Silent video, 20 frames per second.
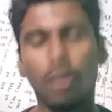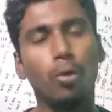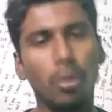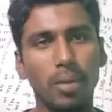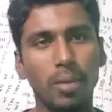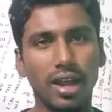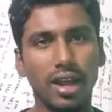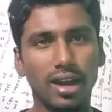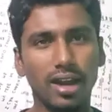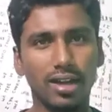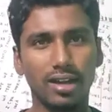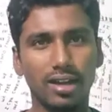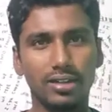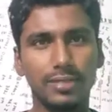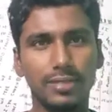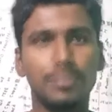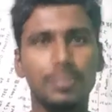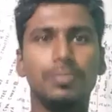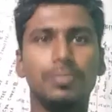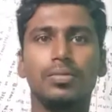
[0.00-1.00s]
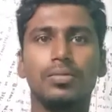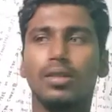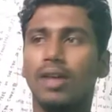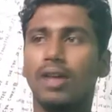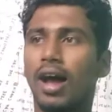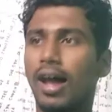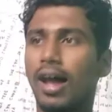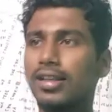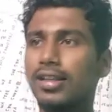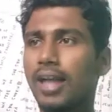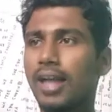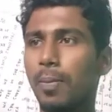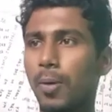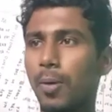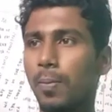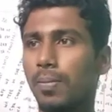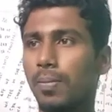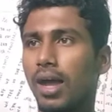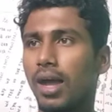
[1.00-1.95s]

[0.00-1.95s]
உண்மையான கருத்து அதுக்கப்புறம்